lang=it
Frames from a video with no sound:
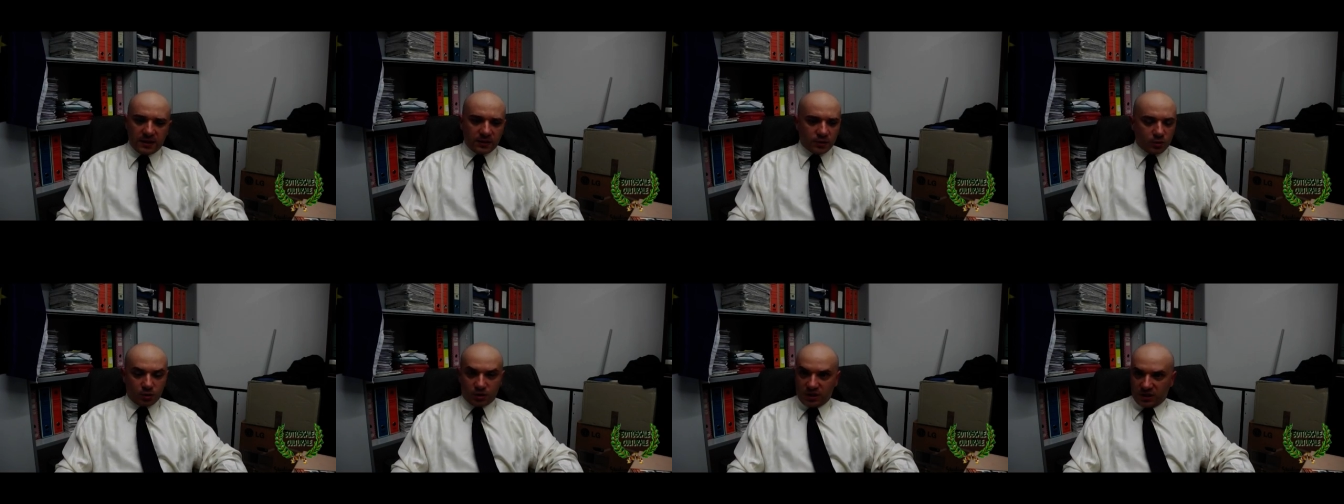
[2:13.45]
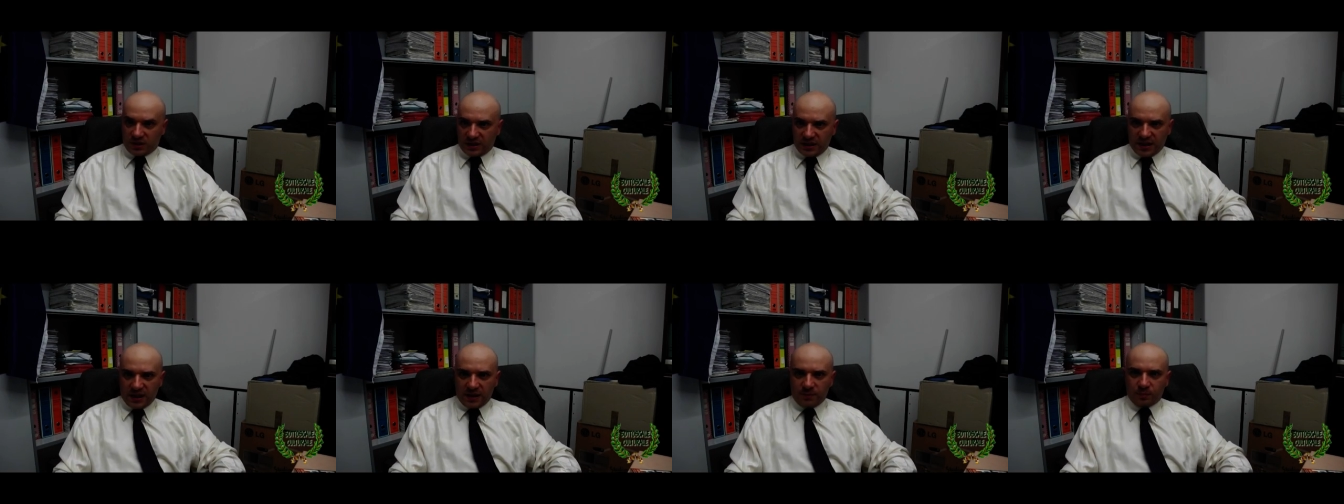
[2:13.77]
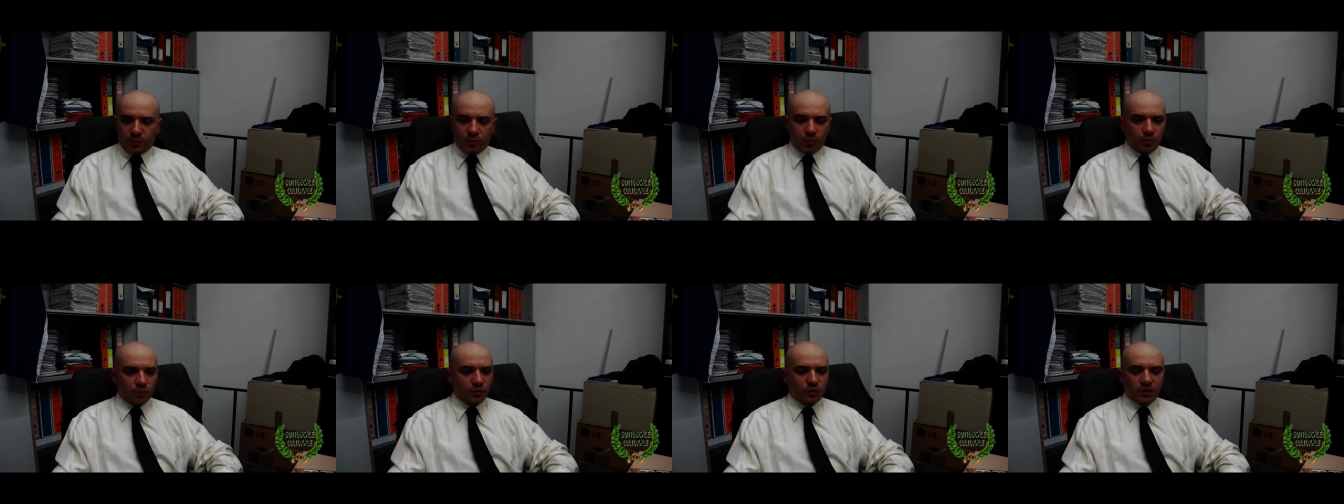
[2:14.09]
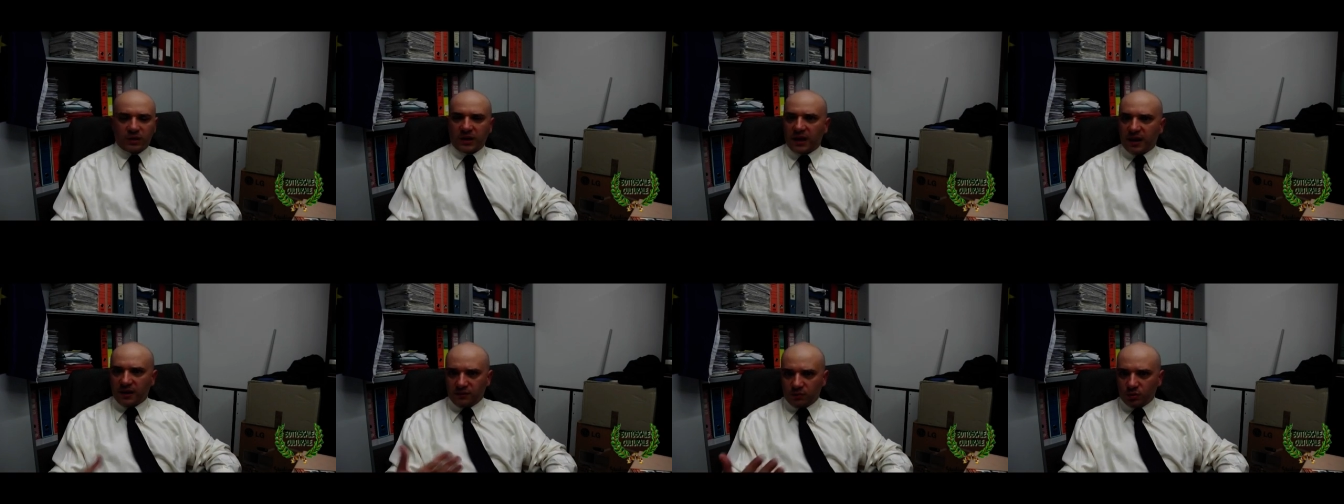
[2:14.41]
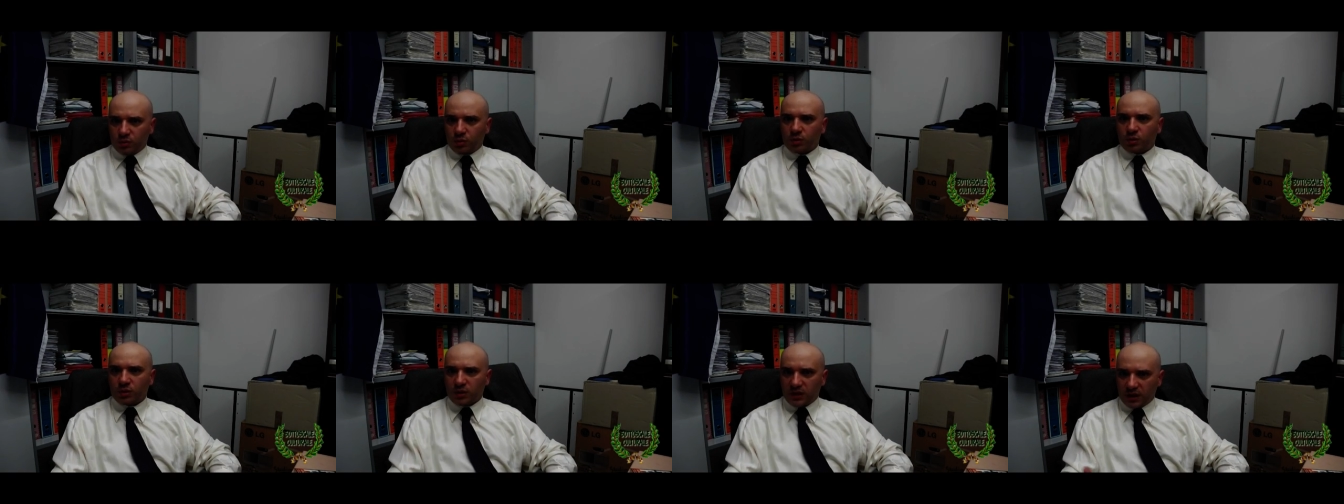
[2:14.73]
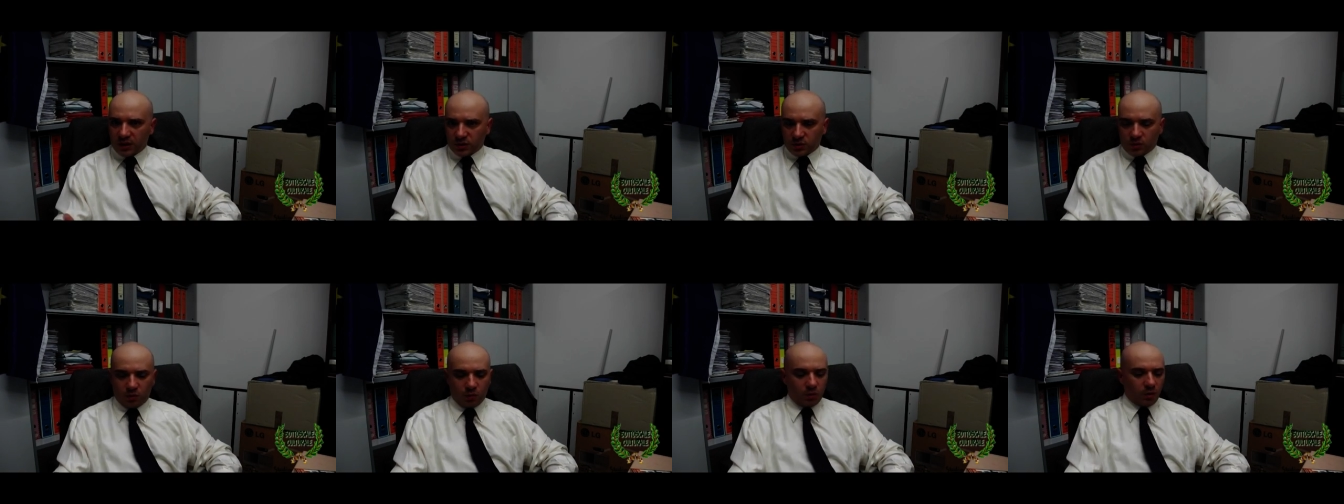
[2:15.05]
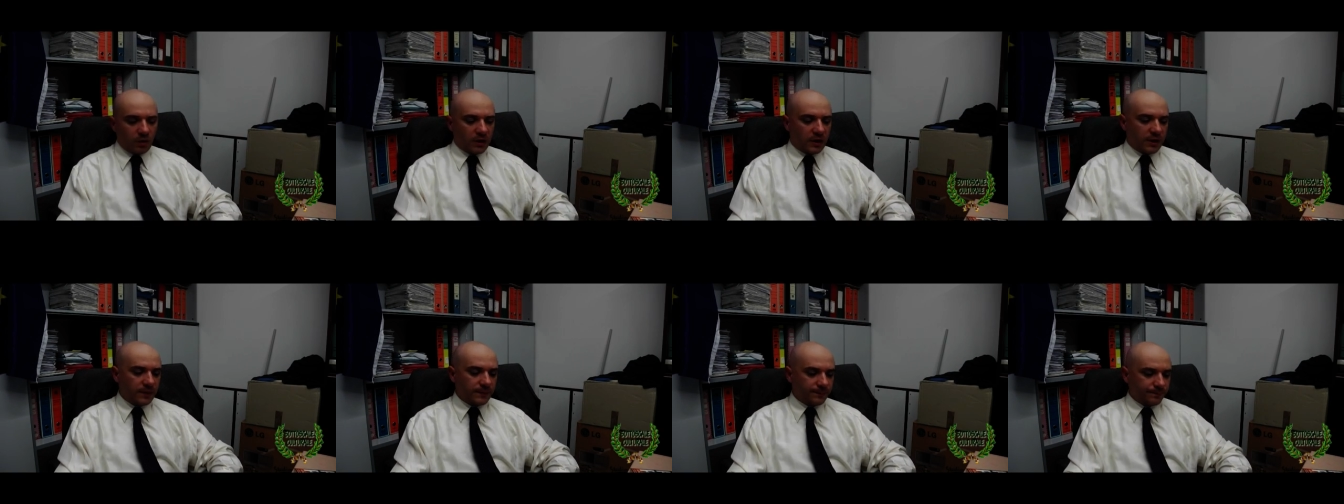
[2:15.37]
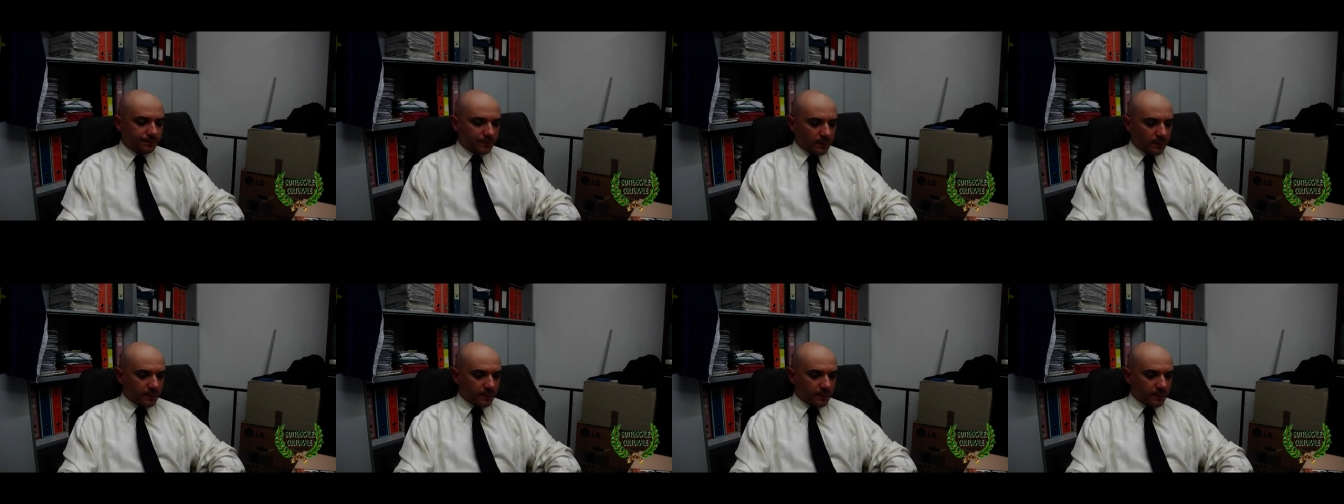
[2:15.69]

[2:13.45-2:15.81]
società, appunto, dal lavoro, dalla scuola.